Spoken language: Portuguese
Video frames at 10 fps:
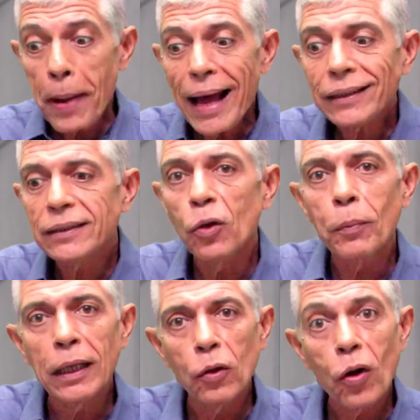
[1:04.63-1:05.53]
passam
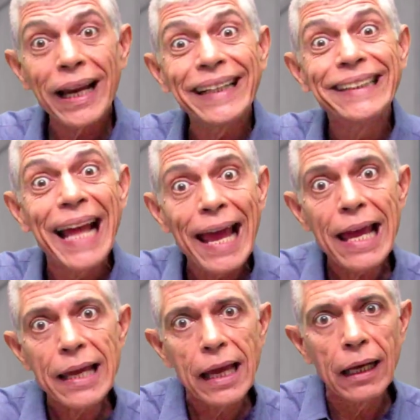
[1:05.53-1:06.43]
melhor a
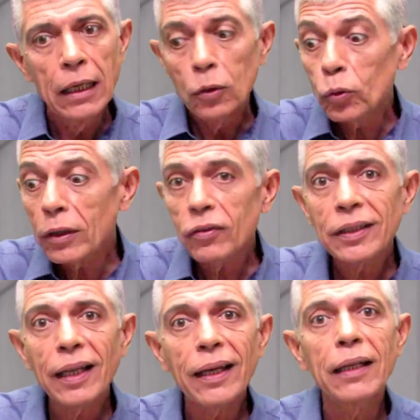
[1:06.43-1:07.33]
ideia do que
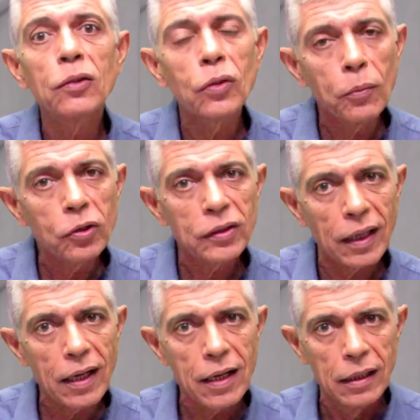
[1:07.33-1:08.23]
você está querendo
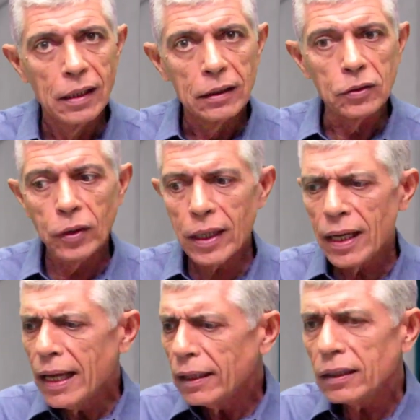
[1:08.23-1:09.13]
demonstrar, não é?